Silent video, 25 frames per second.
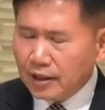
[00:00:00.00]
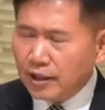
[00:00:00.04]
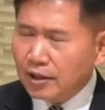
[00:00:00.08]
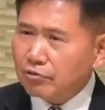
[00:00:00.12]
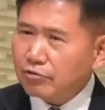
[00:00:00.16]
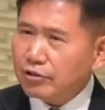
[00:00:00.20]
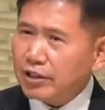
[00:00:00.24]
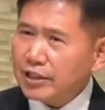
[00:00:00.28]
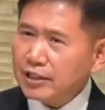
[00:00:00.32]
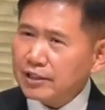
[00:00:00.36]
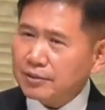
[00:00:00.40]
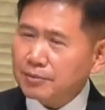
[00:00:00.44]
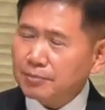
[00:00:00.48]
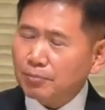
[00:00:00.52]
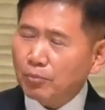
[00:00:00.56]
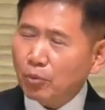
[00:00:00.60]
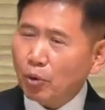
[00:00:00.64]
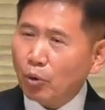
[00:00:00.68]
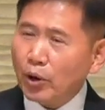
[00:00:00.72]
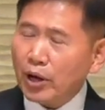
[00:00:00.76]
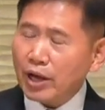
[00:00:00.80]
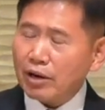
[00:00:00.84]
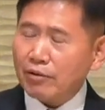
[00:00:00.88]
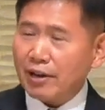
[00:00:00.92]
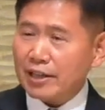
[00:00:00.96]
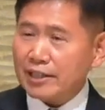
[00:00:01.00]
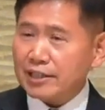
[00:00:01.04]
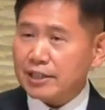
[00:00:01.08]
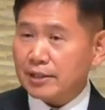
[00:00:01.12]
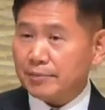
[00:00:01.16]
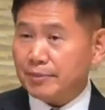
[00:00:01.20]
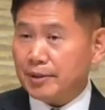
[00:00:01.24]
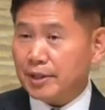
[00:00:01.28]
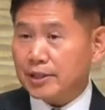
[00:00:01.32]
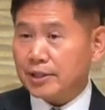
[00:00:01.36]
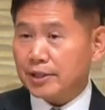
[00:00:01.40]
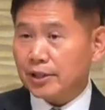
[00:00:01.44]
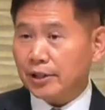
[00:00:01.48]
우리는 뭐에
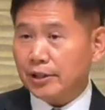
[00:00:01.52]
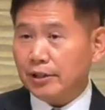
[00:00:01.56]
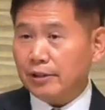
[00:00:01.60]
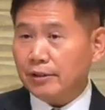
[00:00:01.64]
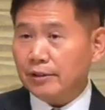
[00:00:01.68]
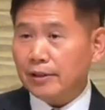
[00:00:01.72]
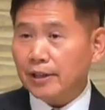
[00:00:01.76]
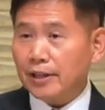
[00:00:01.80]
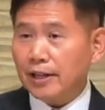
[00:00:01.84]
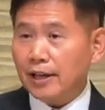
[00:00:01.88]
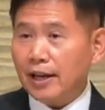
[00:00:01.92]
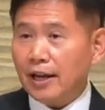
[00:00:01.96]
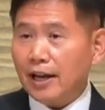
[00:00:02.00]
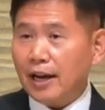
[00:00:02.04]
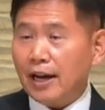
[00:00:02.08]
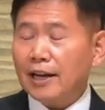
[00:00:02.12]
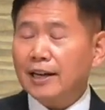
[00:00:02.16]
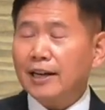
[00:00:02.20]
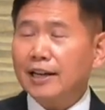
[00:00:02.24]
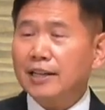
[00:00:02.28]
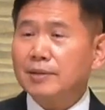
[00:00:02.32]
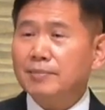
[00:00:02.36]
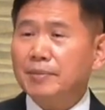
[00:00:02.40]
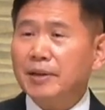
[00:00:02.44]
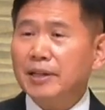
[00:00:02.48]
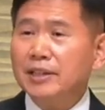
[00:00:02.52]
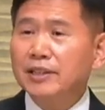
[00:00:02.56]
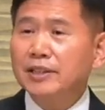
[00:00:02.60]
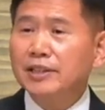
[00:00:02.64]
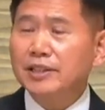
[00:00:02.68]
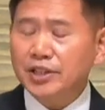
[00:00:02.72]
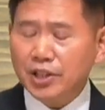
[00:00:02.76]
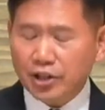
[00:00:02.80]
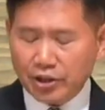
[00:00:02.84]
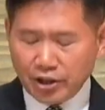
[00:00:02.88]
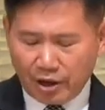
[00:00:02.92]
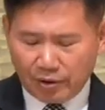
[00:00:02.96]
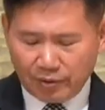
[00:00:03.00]
관심이 있어요? 하나님의
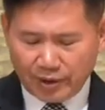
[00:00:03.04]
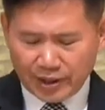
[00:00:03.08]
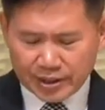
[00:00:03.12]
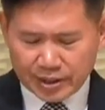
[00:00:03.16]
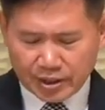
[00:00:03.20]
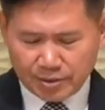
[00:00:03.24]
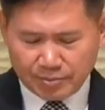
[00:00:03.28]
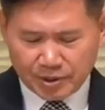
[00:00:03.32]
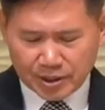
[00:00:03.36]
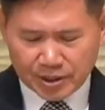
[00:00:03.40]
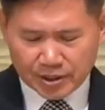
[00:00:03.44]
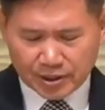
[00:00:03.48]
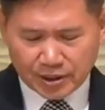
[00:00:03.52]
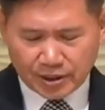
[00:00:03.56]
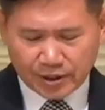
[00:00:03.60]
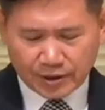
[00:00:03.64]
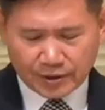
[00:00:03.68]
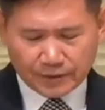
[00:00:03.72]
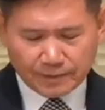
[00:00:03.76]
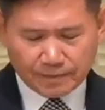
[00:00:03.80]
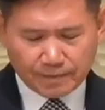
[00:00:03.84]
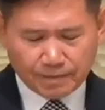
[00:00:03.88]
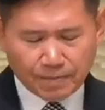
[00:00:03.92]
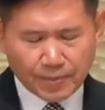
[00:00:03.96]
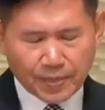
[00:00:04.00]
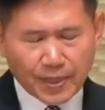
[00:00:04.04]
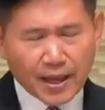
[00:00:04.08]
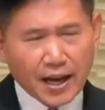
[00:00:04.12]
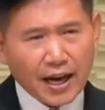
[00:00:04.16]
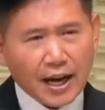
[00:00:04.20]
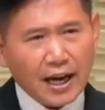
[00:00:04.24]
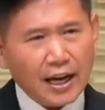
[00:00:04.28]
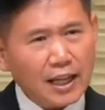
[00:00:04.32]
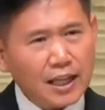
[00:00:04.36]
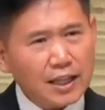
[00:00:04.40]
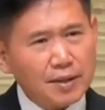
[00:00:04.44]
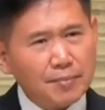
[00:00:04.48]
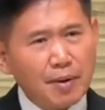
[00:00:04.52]
능력에 관심이 있어요.
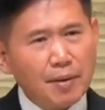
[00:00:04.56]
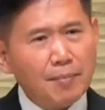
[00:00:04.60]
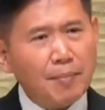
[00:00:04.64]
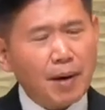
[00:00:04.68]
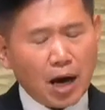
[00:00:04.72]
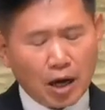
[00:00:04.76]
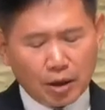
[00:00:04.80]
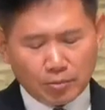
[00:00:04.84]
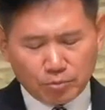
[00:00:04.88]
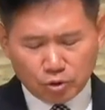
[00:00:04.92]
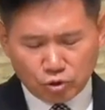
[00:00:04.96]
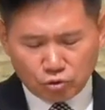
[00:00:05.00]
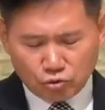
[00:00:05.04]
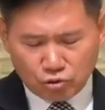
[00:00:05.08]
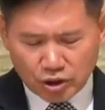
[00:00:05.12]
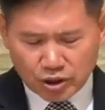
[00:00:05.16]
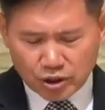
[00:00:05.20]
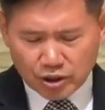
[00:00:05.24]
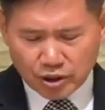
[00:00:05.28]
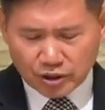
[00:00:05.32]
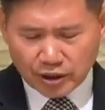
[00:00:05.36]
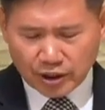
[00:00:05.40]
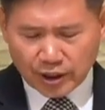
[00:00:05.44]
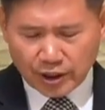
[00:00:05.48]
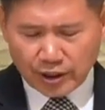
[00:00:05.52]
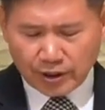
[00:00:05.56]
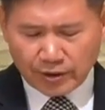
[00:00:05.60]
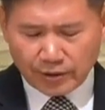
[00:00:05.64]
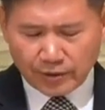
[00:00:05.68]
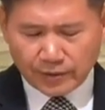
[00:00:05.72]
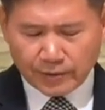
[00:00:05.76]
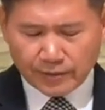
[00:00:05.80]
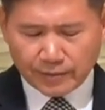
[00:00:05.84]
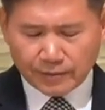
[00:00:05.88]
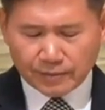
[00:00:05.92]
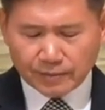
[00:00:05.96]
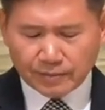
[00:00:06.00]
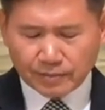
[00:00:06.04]
하나님의 마음은 뒷전이에요.
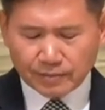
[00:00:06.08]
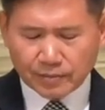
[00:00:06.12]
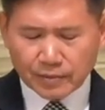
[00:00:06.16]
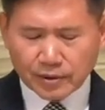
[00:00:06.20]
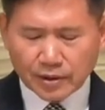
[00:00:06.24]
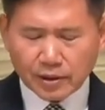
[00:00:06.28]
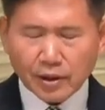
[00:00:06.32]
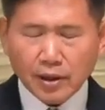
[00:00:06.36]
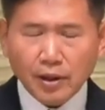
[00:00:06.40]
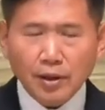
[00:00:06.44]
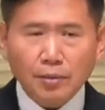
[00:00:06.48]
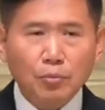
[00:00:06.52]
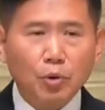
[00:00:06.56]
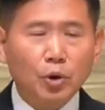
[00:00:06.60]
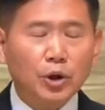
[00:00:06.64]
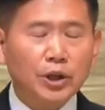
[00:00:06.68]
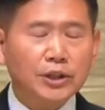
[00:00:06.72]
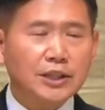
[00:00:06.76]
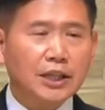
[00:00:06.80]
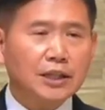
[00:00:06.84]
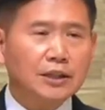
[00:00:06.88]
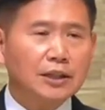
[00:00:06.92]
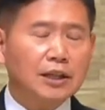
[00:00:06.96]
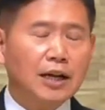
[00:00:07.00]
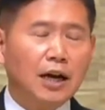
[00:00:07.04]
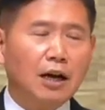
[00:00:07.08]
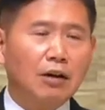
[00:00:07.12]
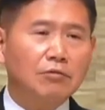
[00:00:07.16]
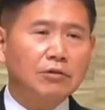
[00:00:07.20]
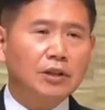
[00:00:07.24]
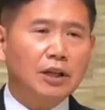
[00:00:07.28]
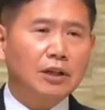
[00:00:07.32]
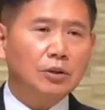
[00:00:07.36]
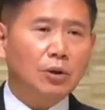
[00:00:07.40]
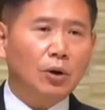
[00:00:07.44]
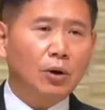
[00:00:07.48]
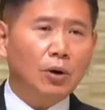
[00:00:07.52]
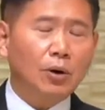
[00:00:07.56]
목회자들
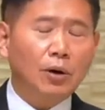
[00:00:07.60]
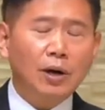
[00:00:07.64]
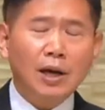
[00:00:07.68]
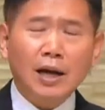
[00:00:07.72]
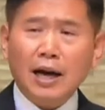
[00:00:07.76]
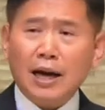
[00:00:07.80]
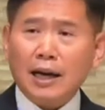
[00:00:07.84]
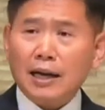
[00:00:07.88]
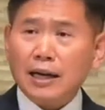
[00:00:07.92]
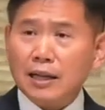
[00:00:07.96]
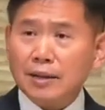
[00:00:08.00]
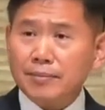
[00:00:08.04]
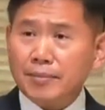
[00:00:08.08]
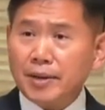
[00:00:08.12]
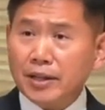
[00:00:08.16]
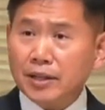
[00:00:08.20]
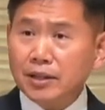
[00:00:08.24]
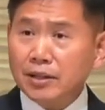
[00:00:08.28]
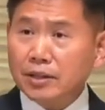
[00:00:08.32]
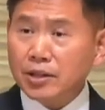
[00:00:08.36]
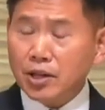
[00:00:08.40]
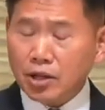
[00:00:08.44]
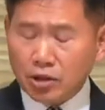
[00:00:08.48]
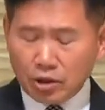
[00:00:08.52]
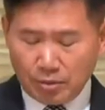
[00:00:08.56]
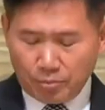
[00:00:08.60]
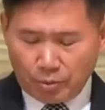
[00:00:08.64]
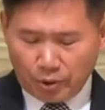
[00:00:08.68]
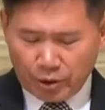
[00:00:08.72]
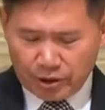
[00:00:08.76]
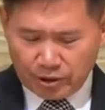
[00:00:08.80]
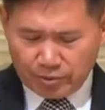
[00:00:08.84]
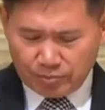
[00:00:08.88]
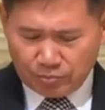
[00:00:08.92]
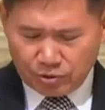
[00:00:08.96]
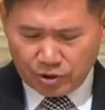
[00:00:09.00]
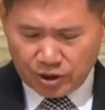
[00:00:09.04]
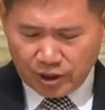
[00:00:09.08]
가운데도 하나님의 능력을
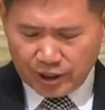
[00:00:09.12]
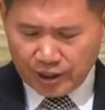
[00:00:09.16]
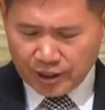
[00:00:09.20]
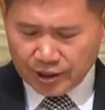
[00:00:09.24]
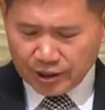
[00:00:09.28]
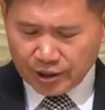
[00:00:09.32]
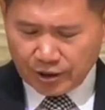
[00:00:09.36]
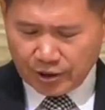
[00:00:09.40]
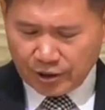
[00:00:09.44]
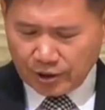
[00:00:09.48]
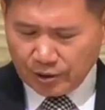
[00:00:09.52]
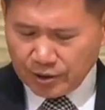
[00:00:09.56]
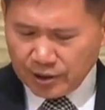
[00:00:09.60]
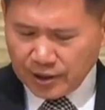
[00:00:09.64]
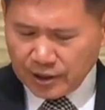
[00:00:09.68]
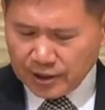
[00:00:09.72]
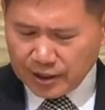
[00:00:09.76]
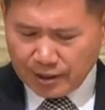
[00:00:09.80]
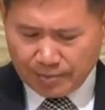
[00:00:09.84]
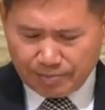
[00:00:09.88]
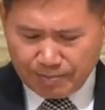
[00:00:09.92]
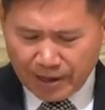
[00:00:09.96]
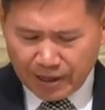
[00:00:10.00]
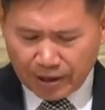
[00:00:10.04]
보이는 분들이 있어요. 참